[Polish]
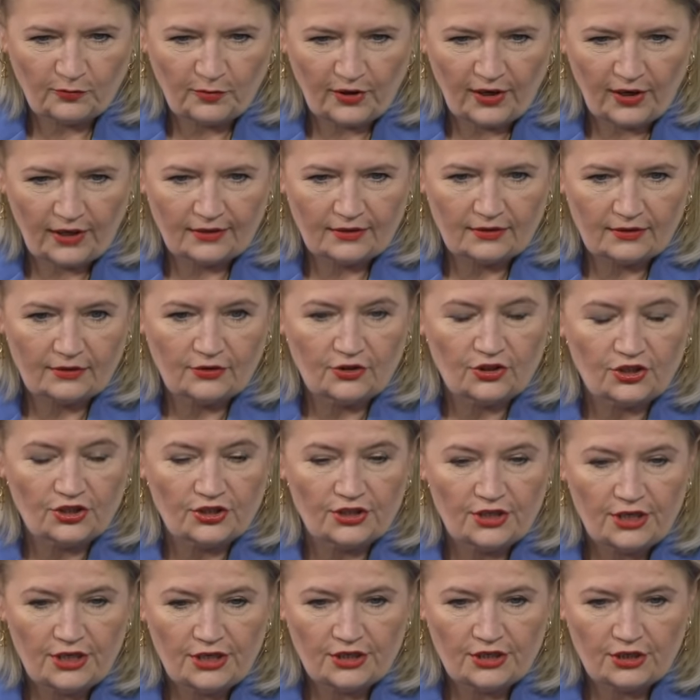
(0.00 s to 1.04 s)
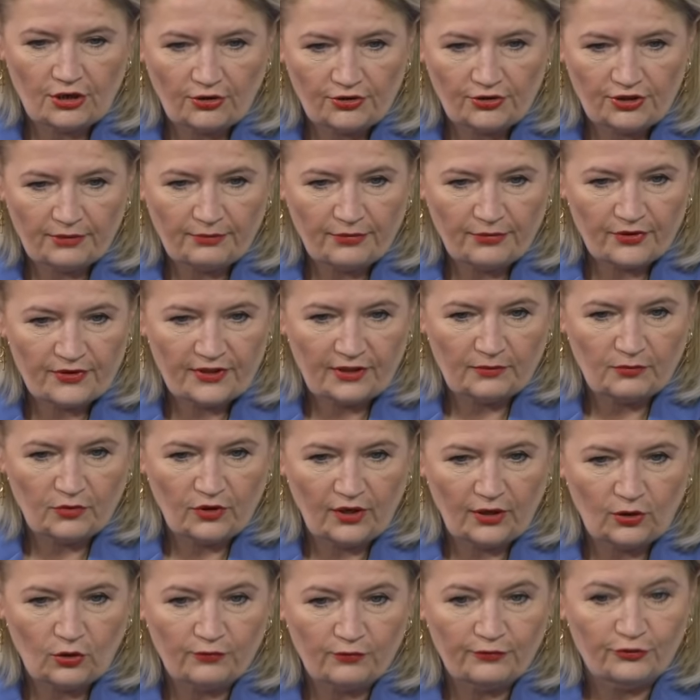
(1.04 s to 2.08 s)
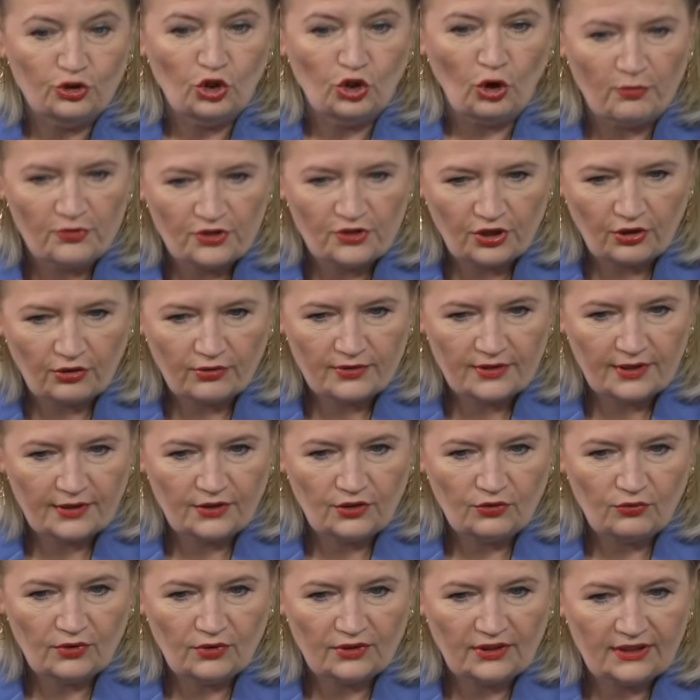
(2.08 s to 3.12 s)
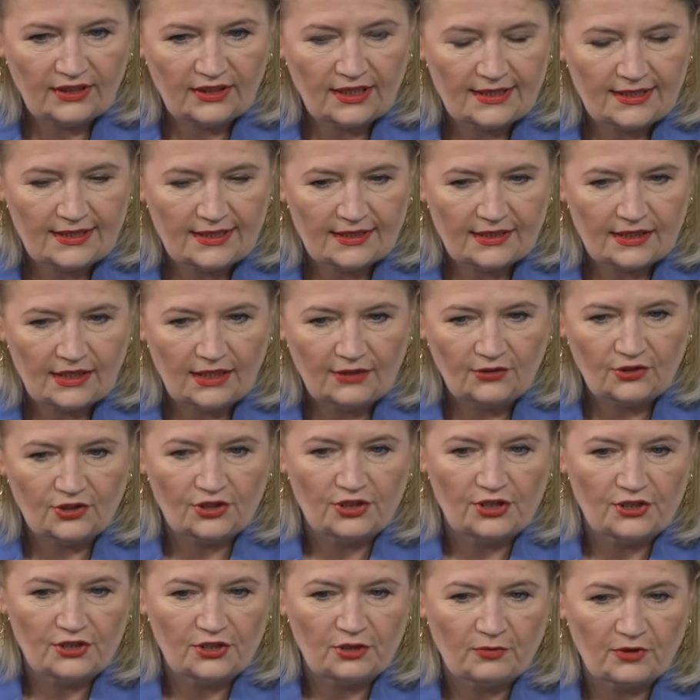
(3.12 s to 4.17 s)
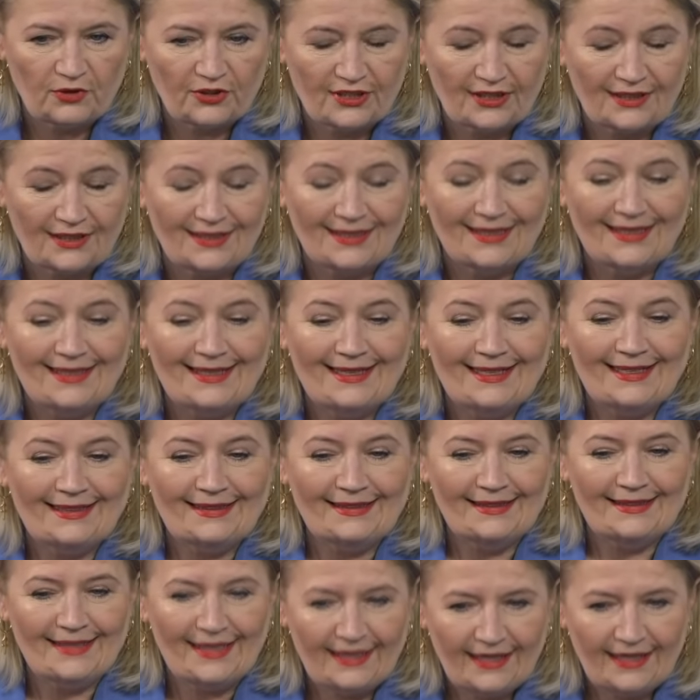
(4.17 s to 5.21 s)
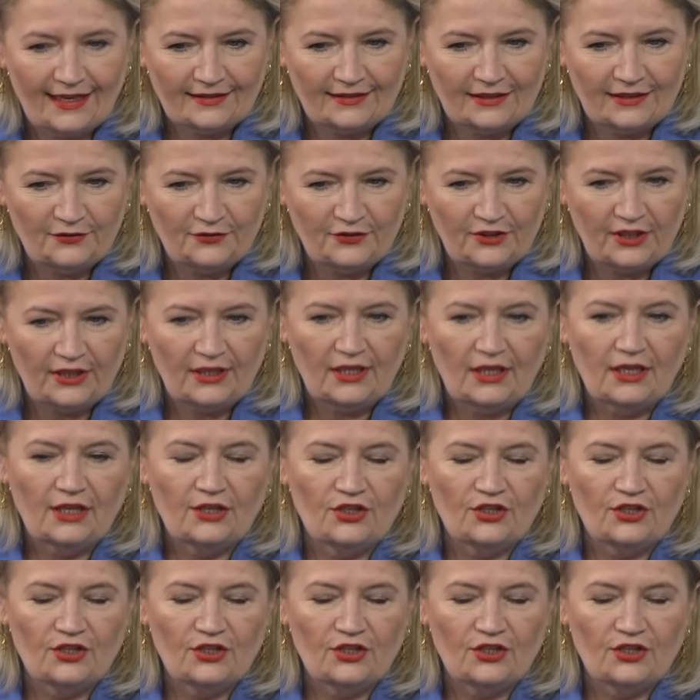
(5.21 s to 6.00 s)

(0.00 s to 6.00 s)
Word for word: Ponad 38% Polaków dobrze oceniło tę decyzję, 30% negatywnie,